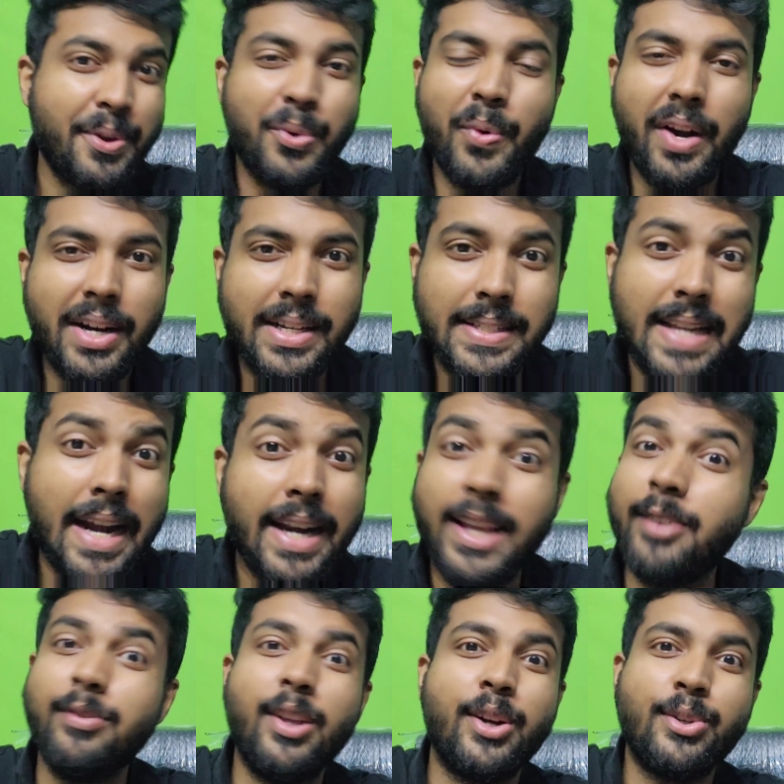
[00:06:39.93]
यू
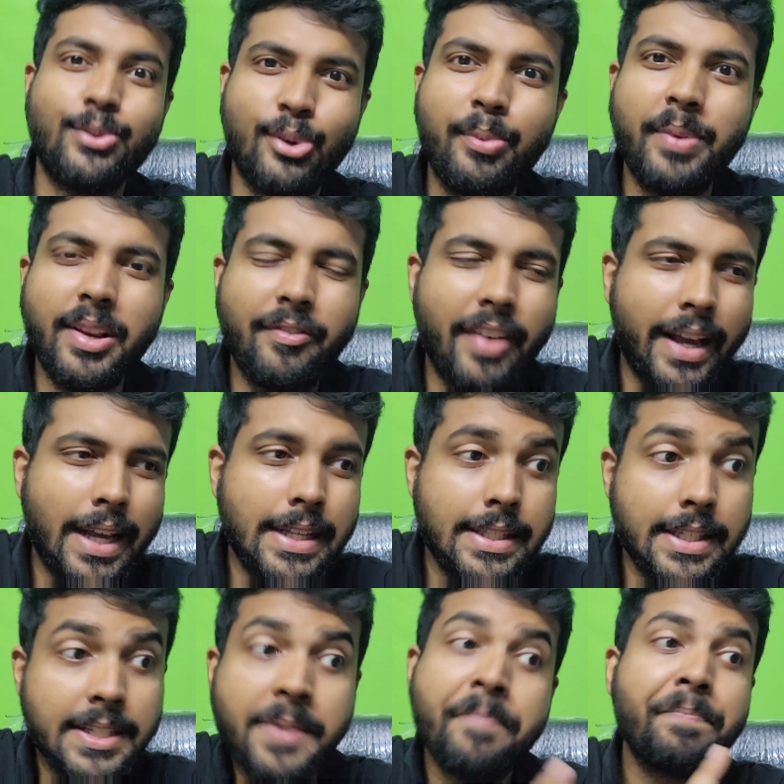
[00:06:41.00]
अंडरस्टैंडिंग इफ देर आर सो मेनी
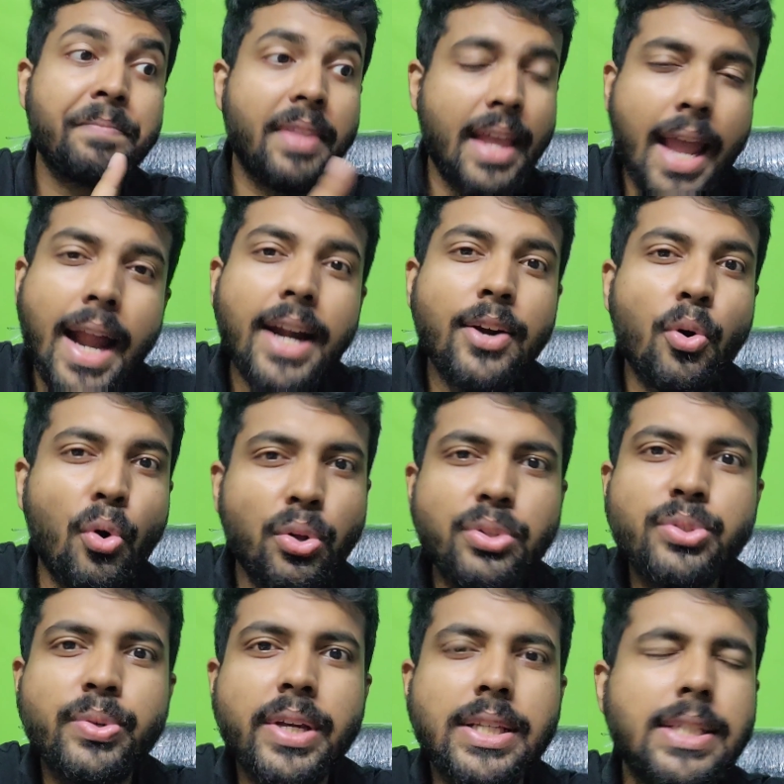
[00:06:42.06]
वैकेंसीज एंड
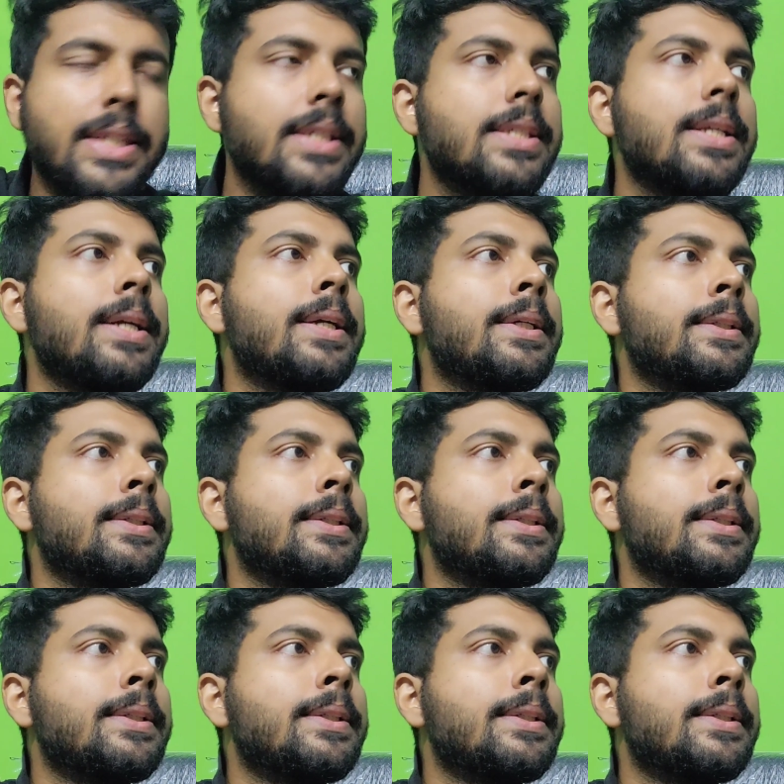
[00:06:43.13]
ऑल्सो एक चीज